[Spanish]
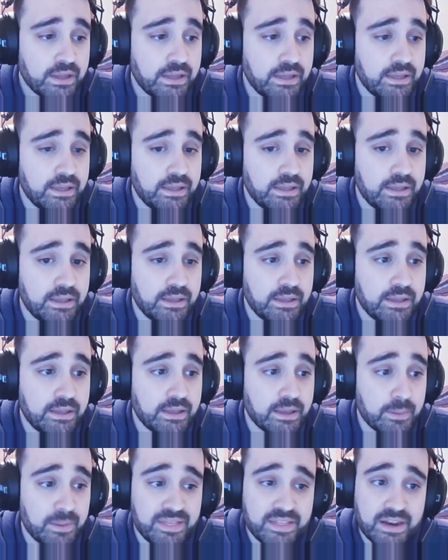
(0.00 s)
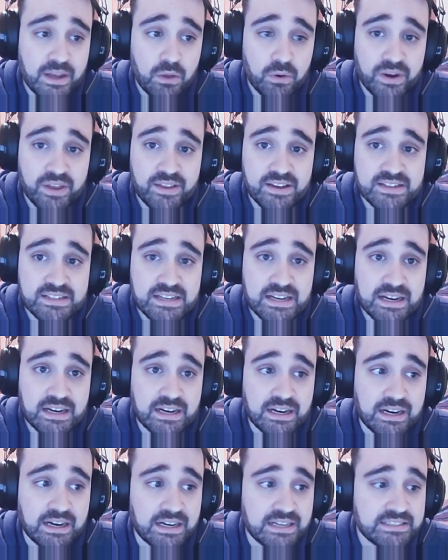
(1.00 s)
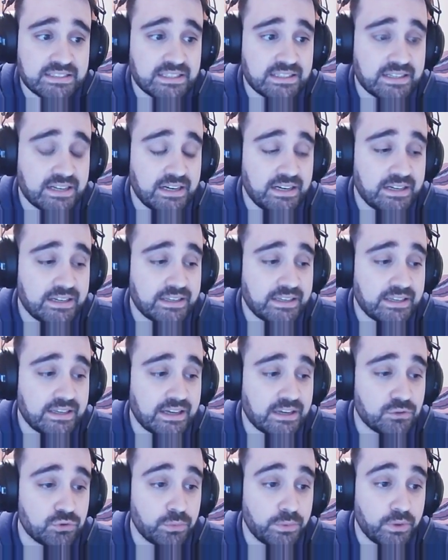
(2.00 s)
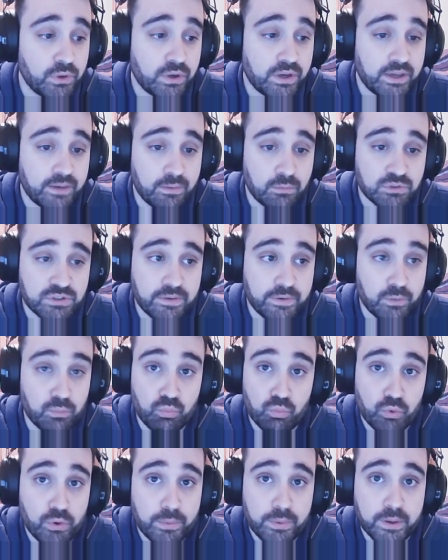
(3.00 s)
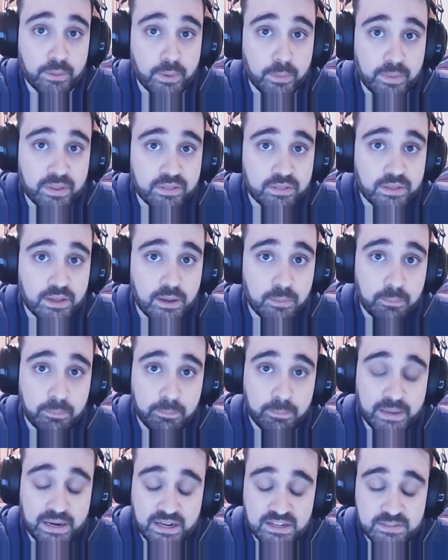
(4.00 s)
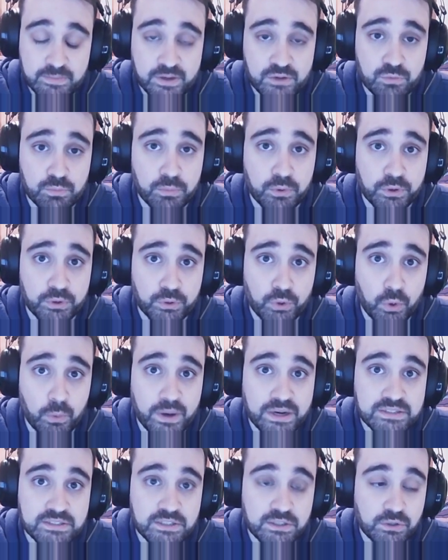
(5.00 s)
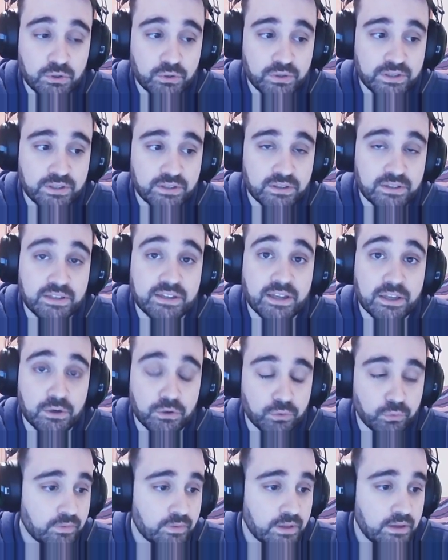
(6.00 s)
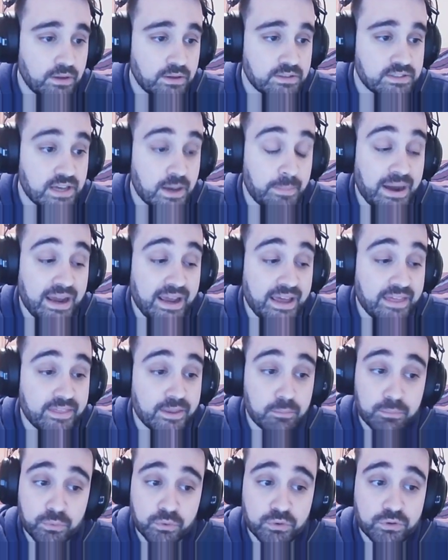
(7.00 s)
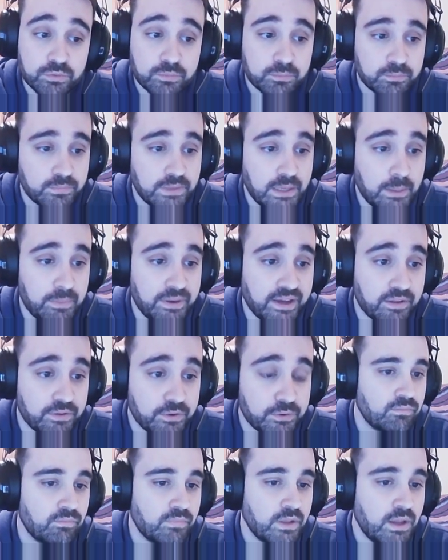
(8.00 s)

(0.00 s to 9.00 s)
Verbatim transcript: y que me he enterado gracias a este tráiler que han subido, que vamos a ver muy brevemente, para que sepáis un poquito lo básico y, y que incluye. Se llama EdInput, la aplicación.